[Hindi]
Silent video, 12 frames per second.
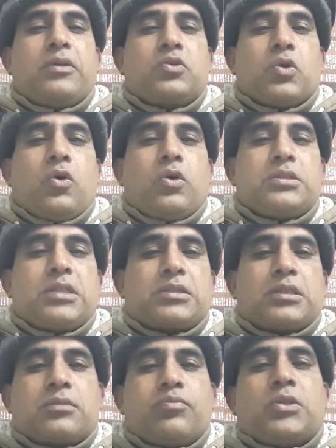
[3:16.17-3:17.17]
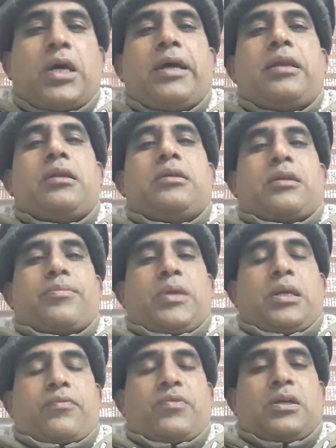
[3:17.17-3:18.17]
जो जस्टिस मुजाहिर अली
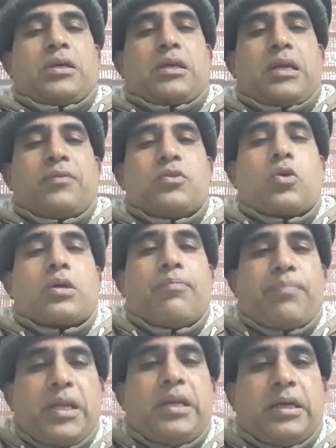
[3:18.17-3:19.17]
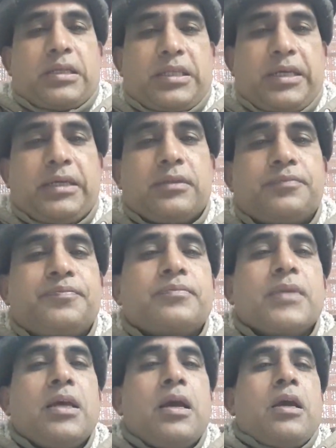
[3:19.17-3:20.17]
अकबर नकवी के खिलाफ जो कंप्लेनट थे
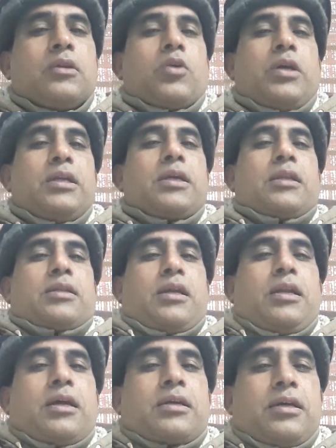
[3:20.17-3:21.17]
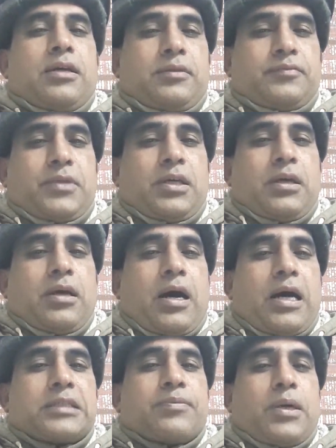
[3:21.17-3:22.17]
तो इनका तल्लक
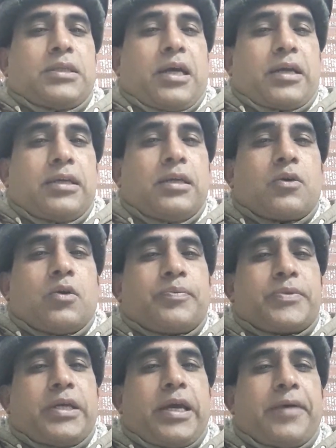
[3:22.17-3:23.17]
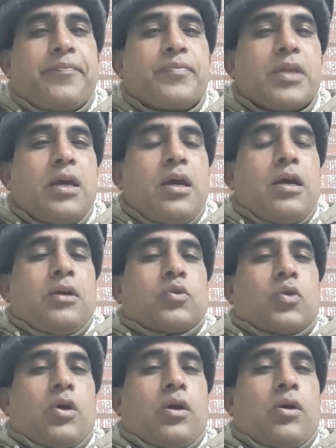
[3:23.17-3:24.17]
आसमा जहांगीर ग्रुप से है
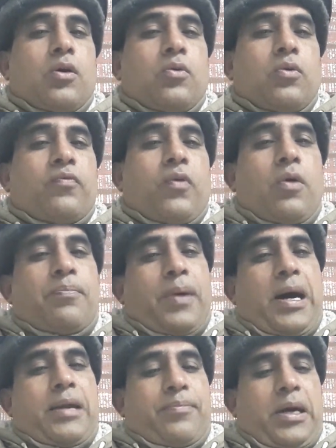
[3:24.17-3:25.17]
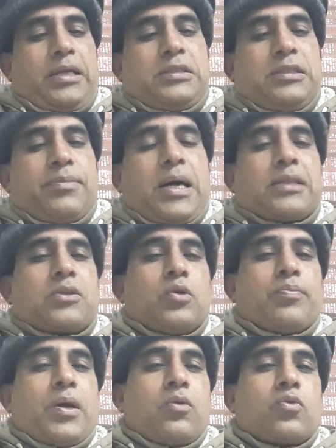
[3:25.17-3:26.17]
तो वो बार बार इसी बात के
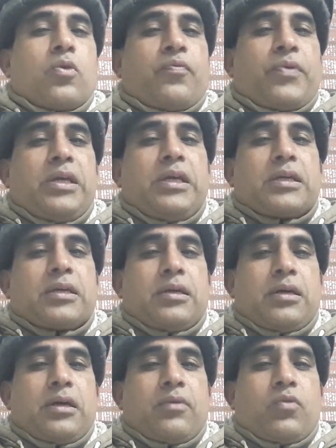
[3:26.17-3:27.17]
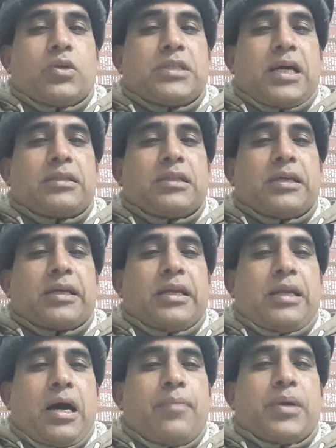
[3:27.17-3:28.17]
ऊपर उनको फ्रीक वो चाहते थे
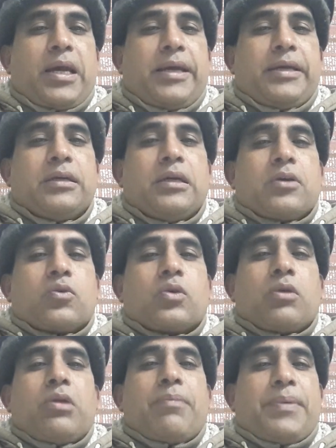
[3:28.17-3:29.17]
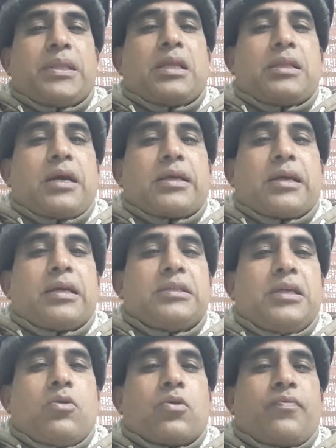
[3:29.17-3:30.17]
कि ना बनाएं क्योंकि उन्हें पता था कि अगर
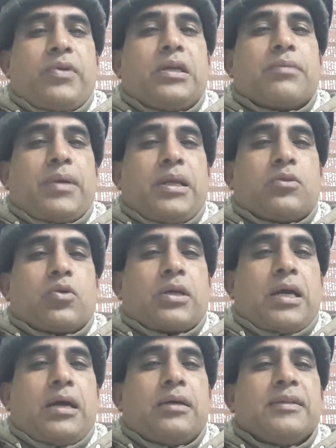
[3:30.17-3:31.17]
ये लोग फ्रीक बने तो क्या